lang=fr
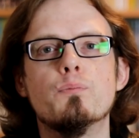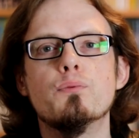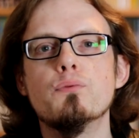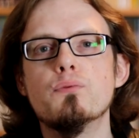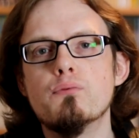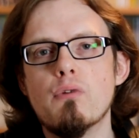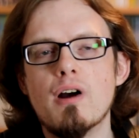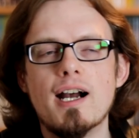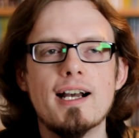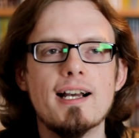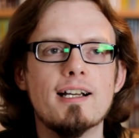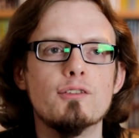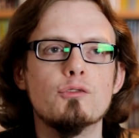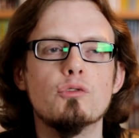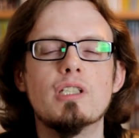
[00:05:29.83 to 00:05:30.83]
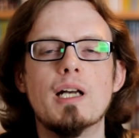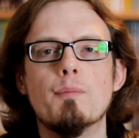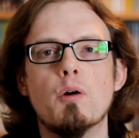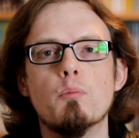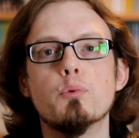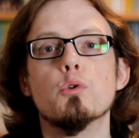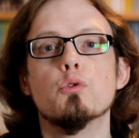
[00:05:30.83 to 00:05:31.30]
pouvoirs,
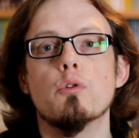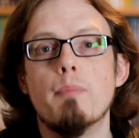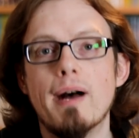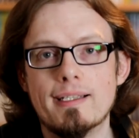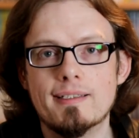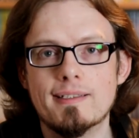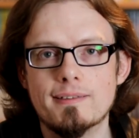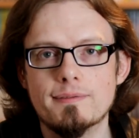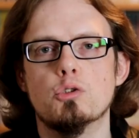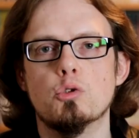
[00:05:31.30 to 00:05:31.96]
notamment pour se battre.